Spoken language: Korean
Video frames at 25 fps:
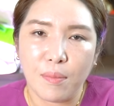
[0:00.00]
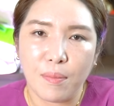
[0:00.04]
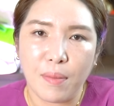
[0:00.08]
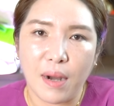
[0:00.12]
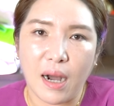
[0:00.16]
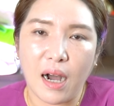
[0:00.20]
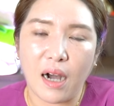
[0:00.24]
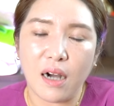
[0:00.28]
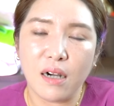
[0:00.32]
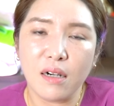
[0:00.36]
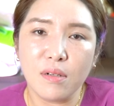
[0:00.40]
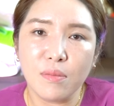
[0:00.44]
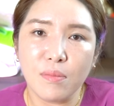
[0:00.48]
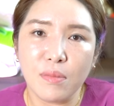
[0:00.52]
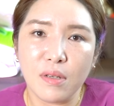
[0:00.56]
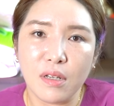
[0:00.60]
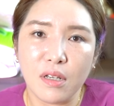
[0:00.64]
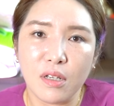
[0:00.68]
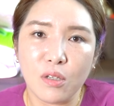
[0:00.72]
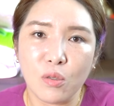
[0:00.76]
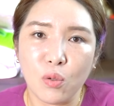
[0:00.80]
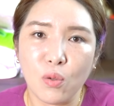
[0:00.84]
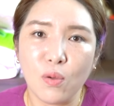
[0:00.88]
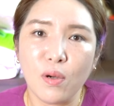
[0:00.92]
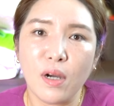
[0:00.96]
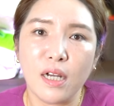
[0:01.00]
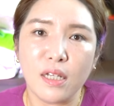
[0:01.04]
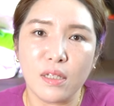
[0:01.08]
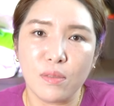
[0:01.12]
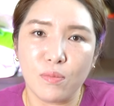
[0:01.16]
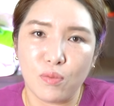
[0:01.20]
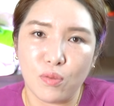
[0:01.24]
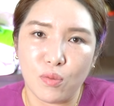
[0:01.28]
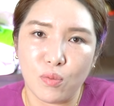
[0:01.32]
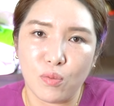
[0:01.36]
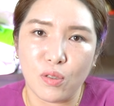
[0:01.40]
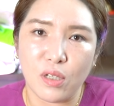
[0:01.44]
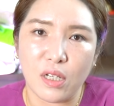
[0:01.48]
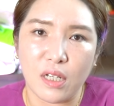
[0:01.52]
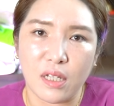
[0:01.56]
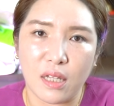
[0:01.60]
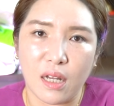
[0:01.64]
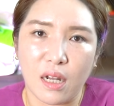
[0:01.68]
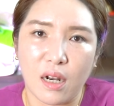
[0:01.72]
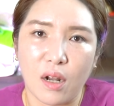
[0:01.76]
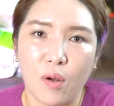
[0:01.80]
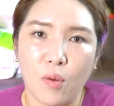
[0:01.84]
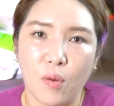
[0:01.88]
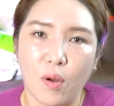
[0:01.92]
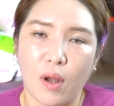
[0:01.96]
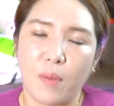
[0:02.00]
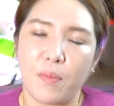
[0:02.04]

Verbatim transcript: 마음이 통하는 부분이 있다라고